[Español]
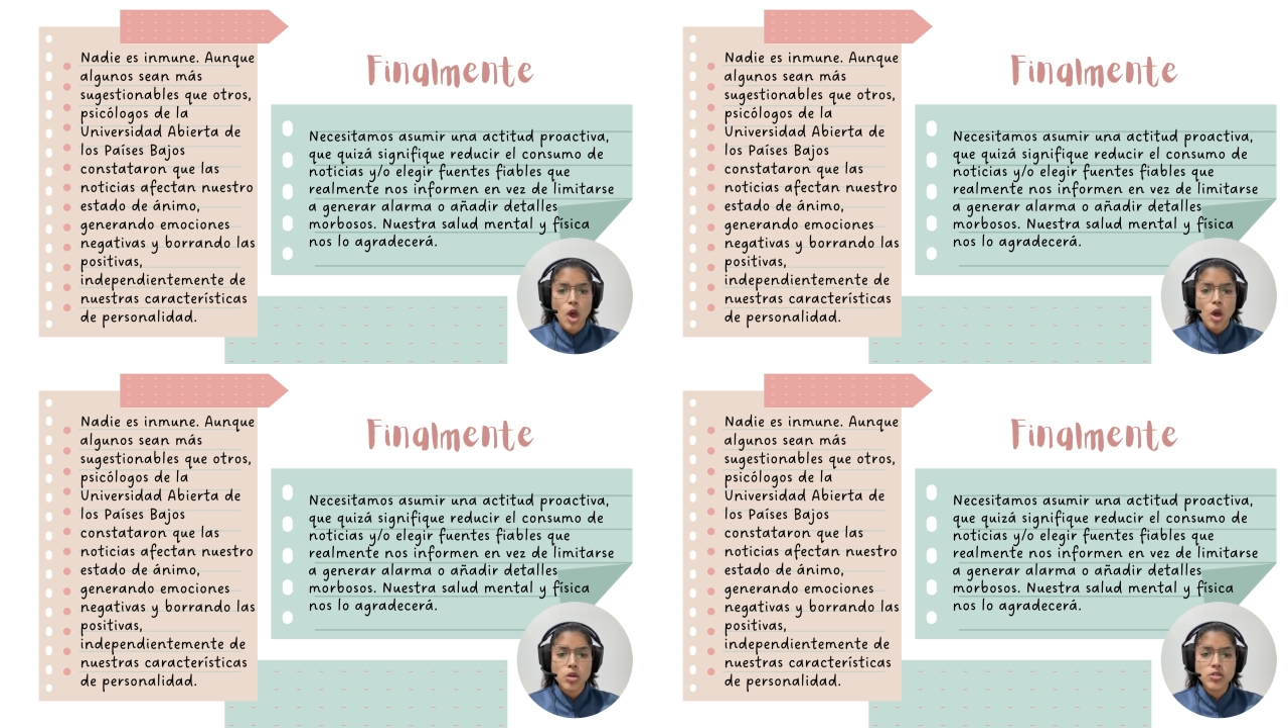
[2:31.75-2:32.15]

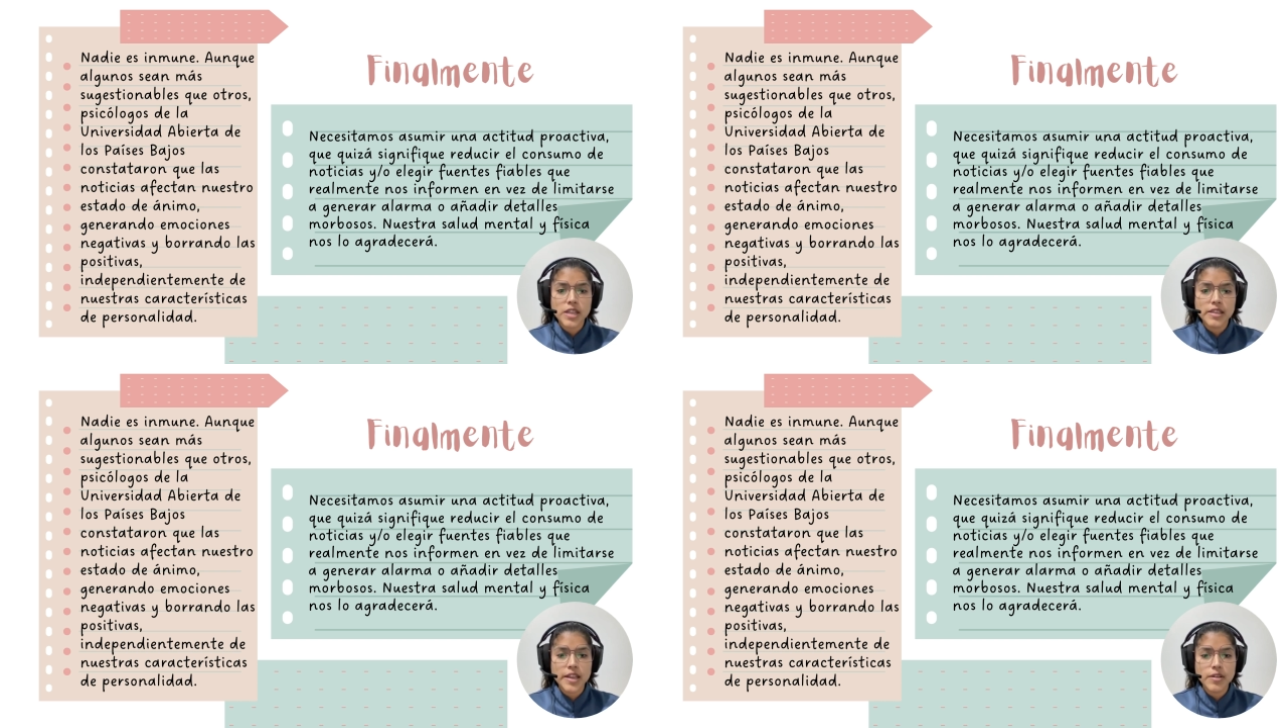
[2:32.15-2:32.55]

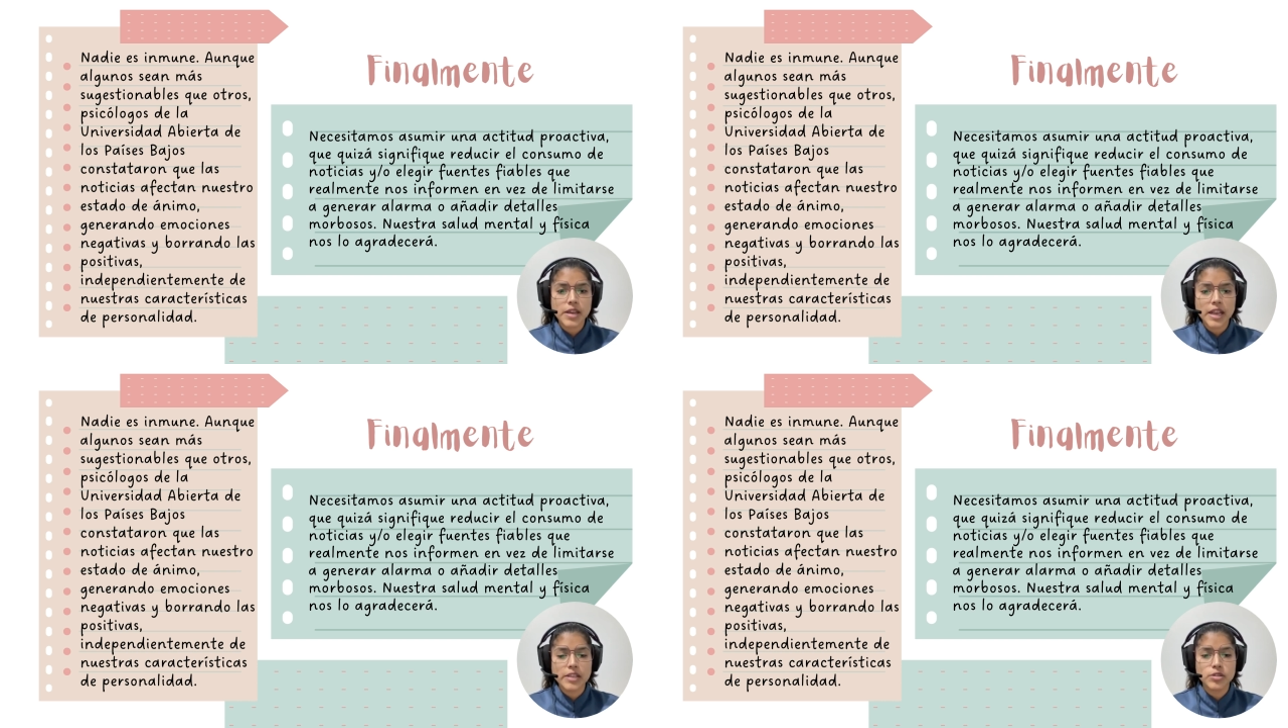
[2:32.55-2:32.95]
constataron que
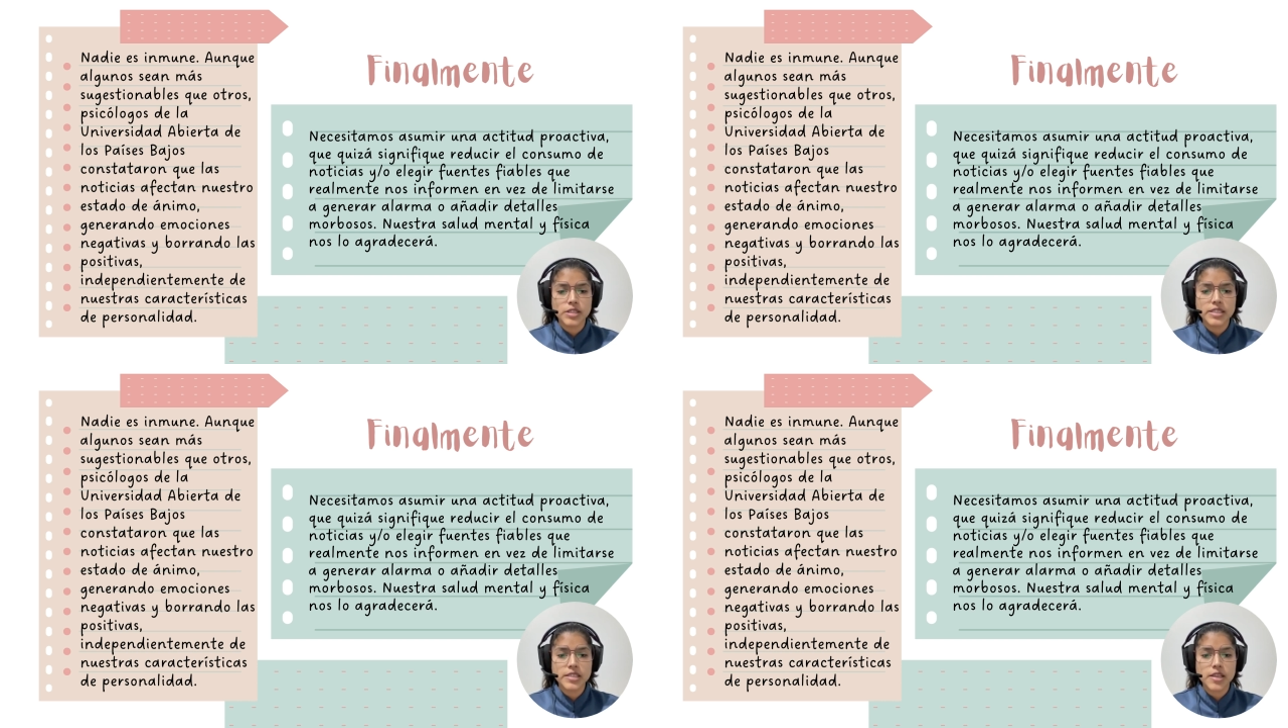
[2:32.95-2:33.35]
las
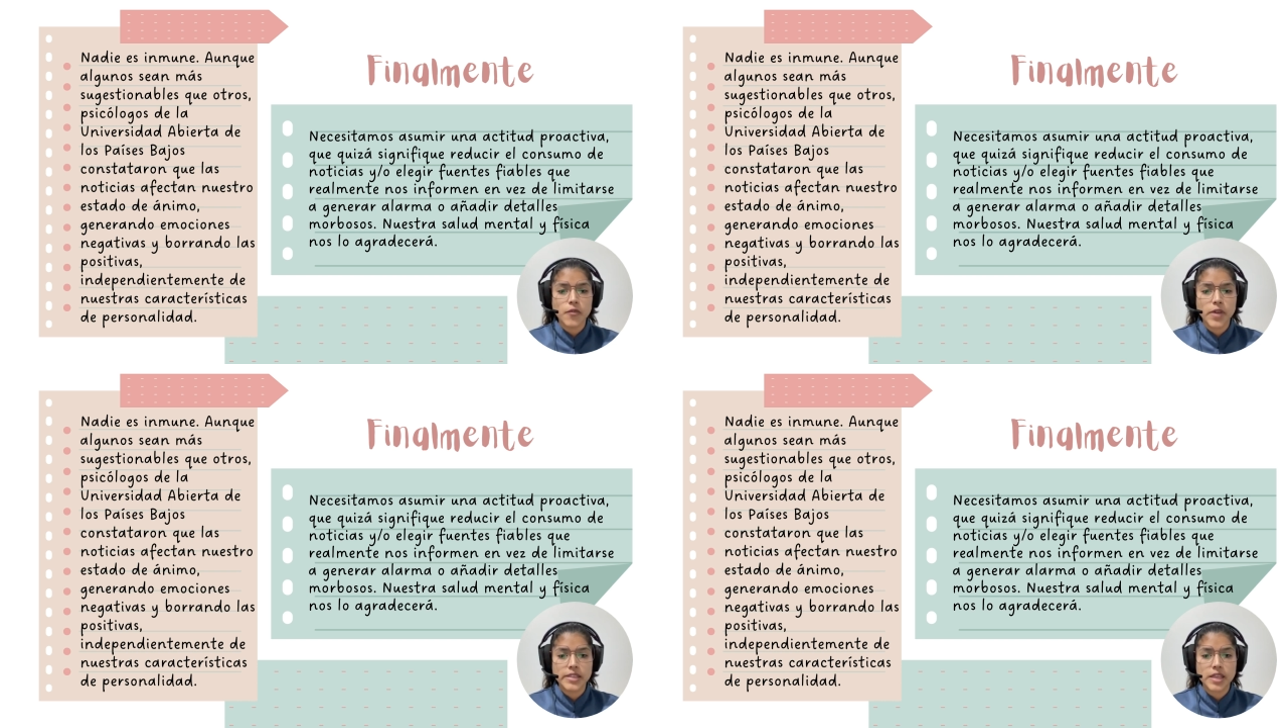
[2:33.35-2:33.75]
noticias
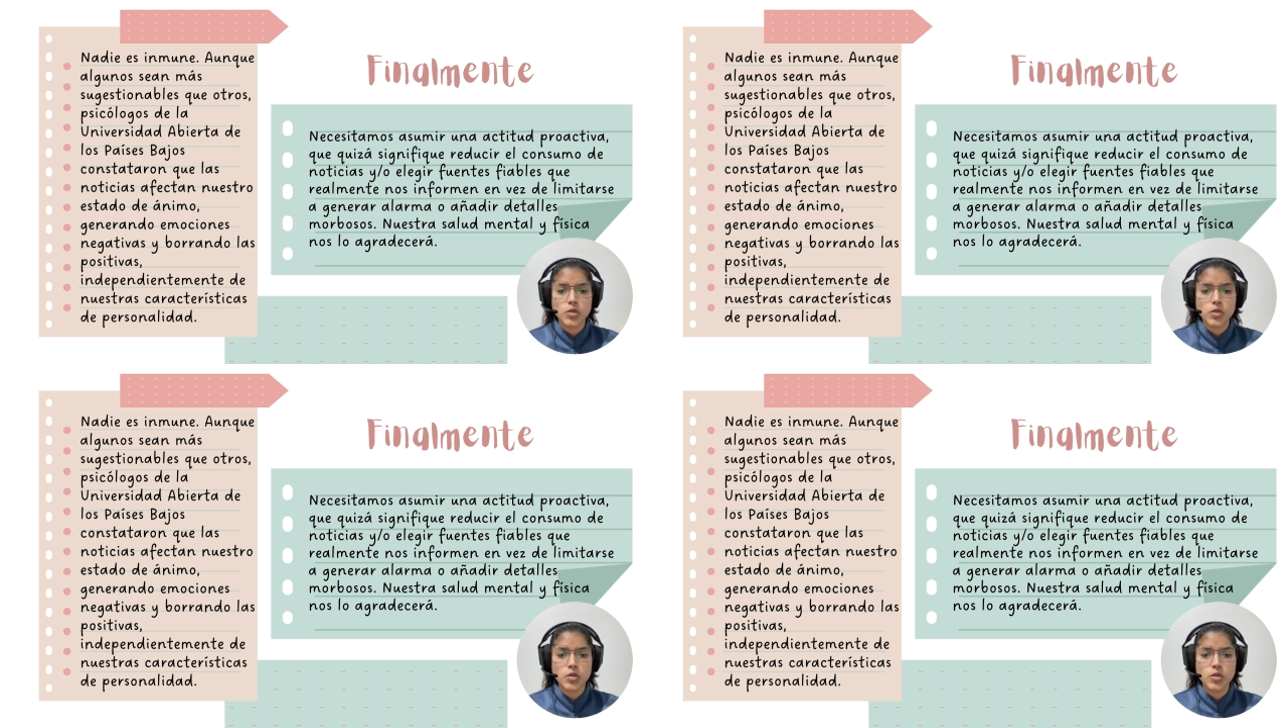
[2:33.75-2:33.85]
afectan